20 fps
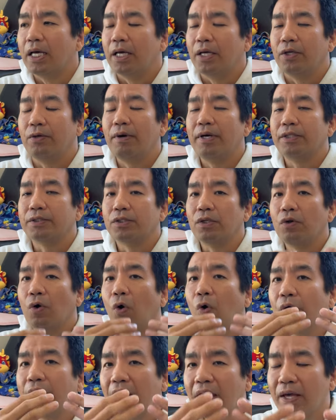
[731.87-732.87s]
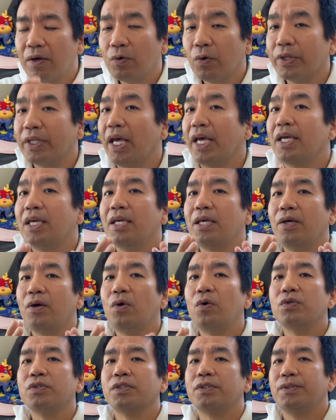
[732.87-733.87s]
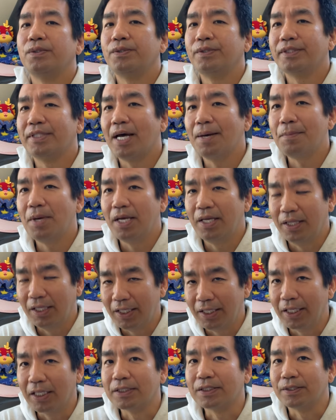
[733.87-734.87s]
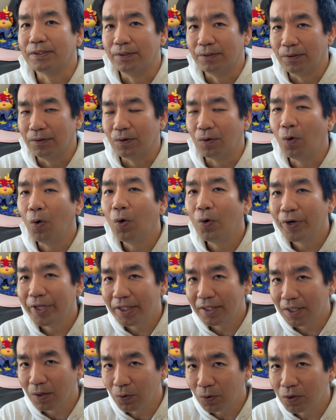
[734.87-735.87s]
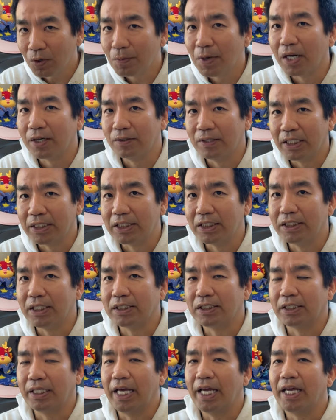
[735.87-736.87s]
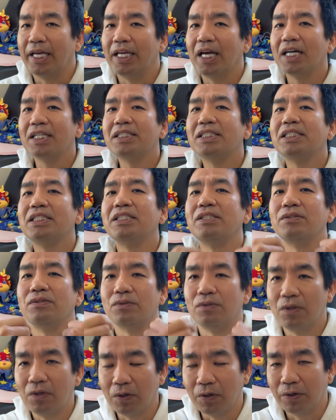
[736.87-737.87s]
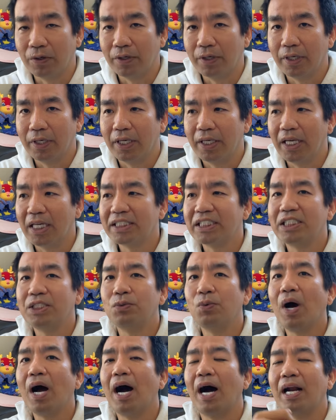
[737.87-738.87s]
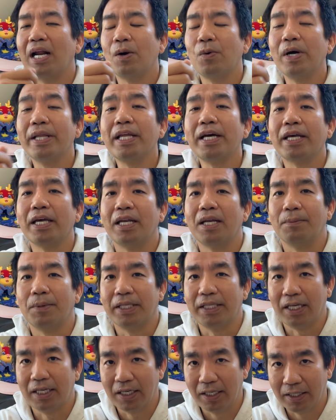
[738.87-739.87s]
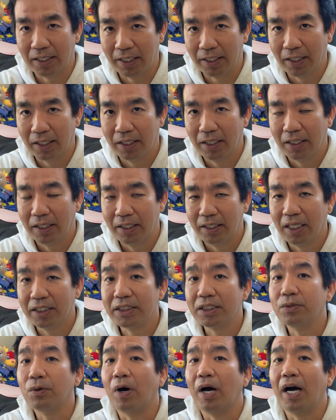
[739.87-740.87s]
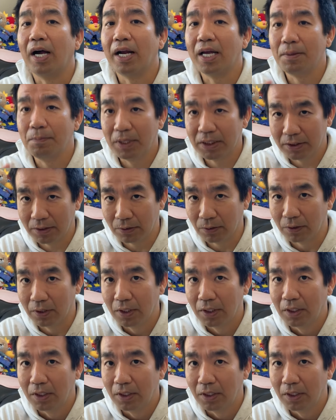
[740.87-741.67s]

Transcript: いわゆるその保険を適用するためにですよこういったこともあるらしいですえ家賃を家賃は払わなければならない家賃を払いますと